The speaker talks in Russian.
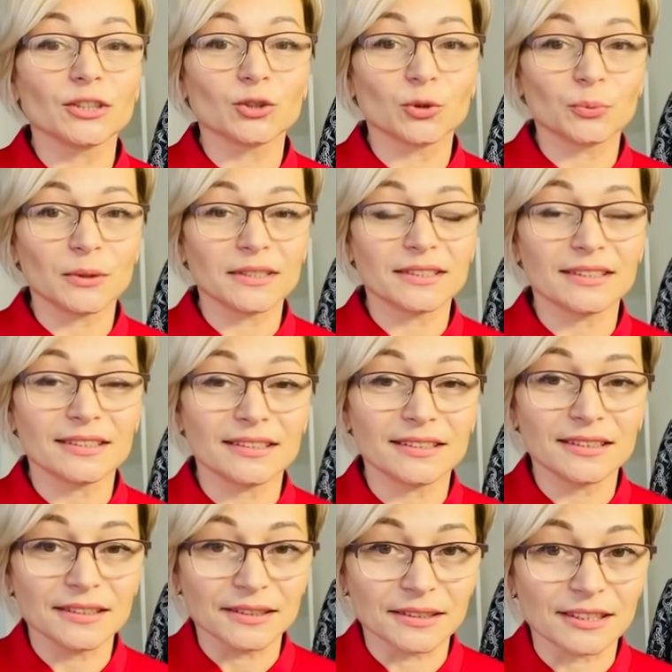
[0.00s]
кто
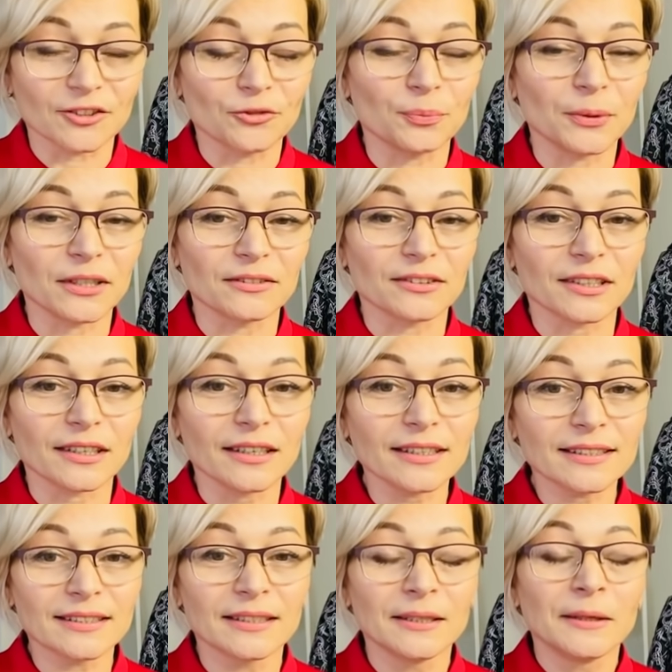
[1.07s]
присоединился в первый
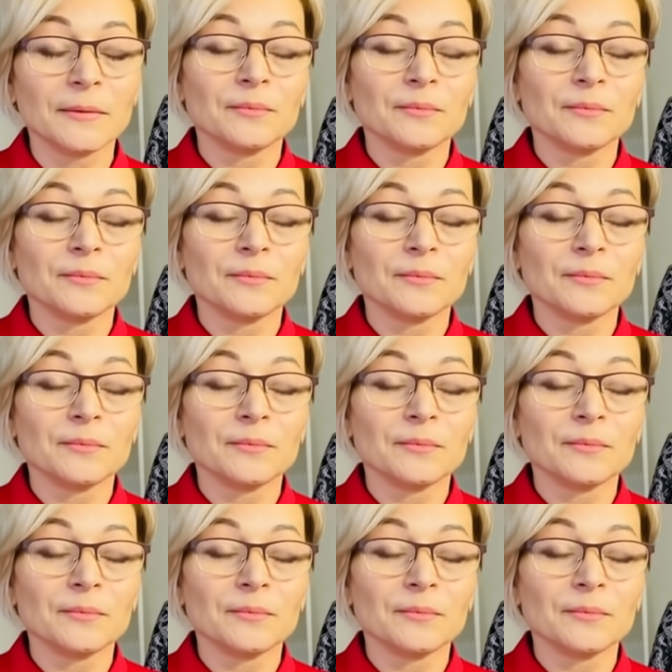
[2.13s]
раз –